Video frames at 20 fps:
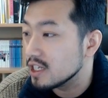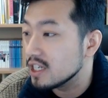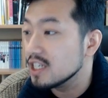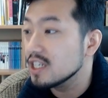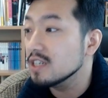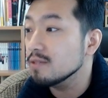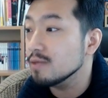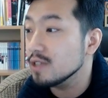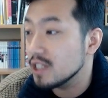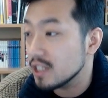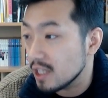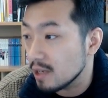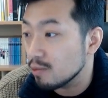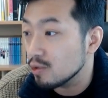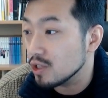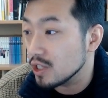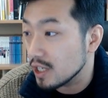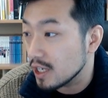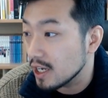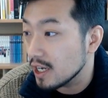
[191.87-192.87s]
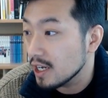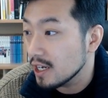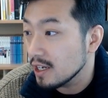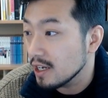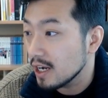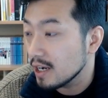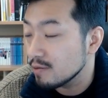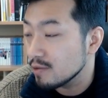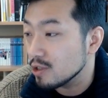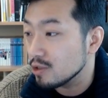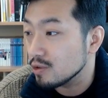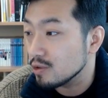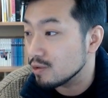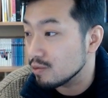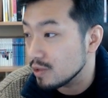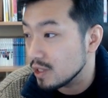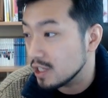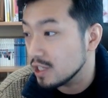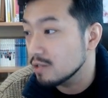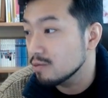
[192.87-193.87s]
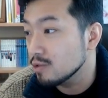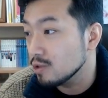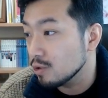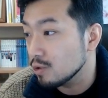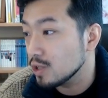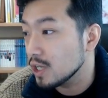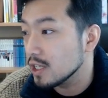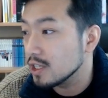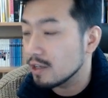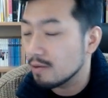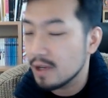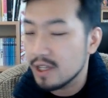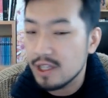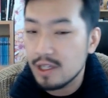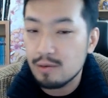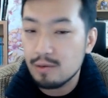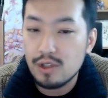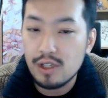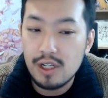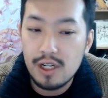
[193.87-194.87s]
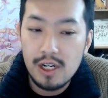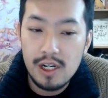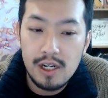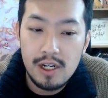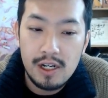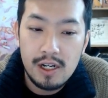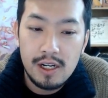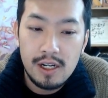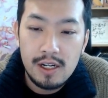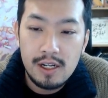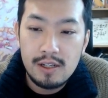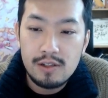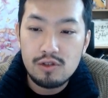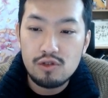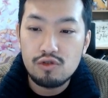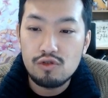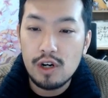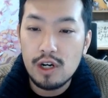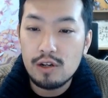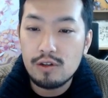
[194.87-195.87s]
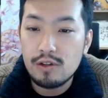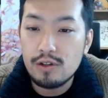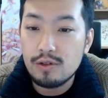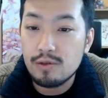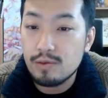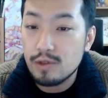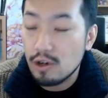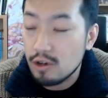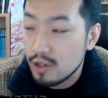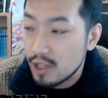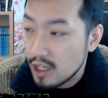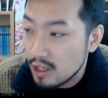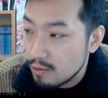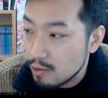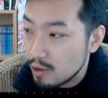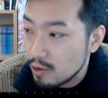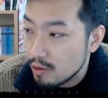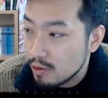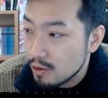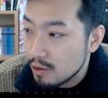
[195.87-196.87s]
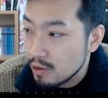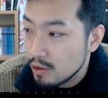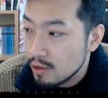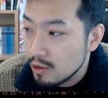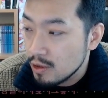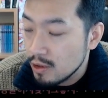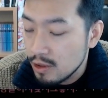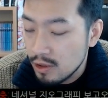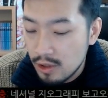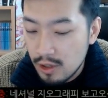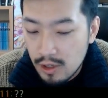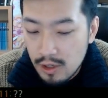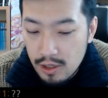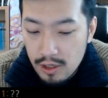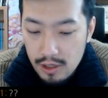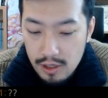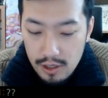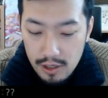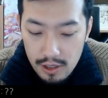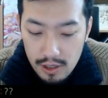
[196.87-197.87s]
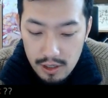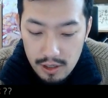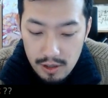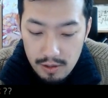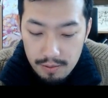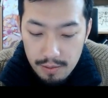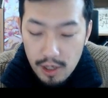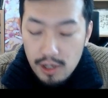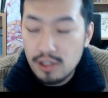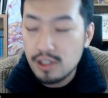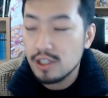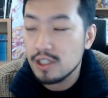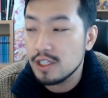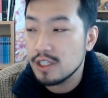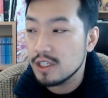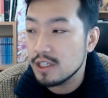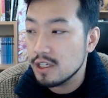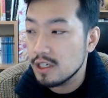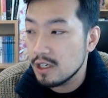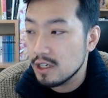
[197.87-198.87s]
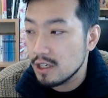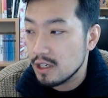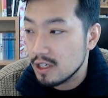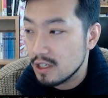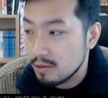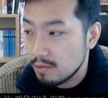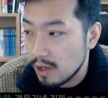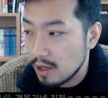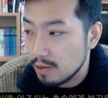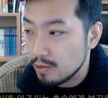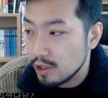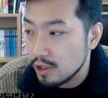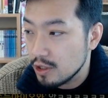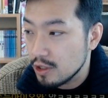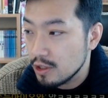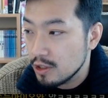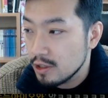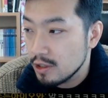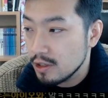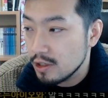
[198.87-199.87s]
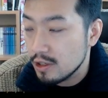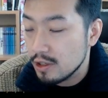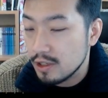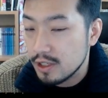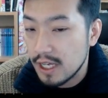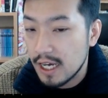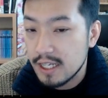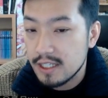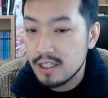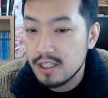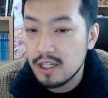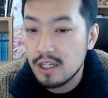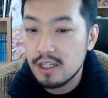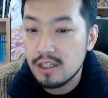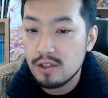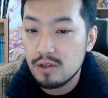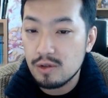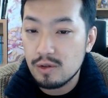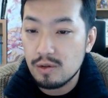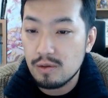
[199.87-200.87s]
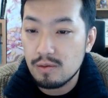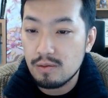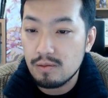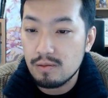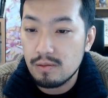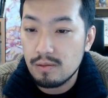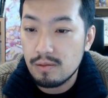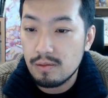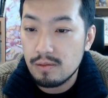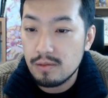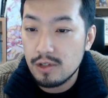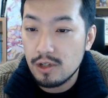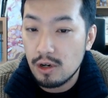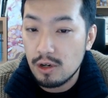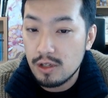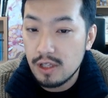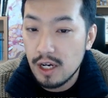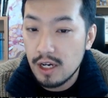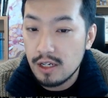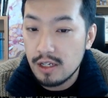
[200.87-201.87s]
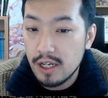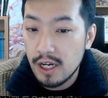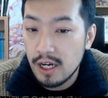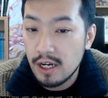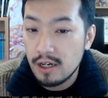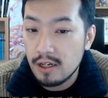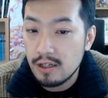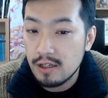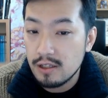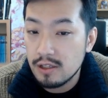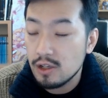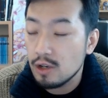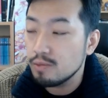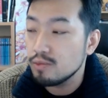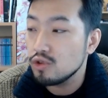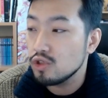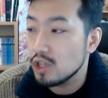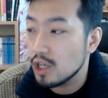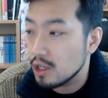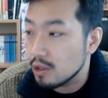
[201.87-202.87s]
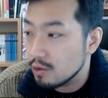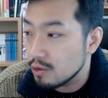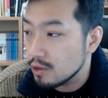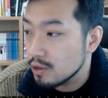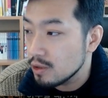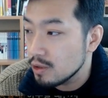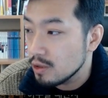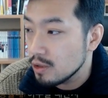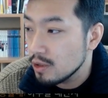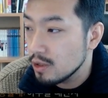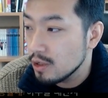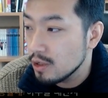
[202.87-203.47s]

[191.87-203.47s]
기름이 지다 보니까 아무래도 좀 기름으로 요리하는 게 많다 보니까 중화요리를 좀 적당히 먹고, 어, 편식을 금하며 어, 야채를 좀 적당량 섭취하고,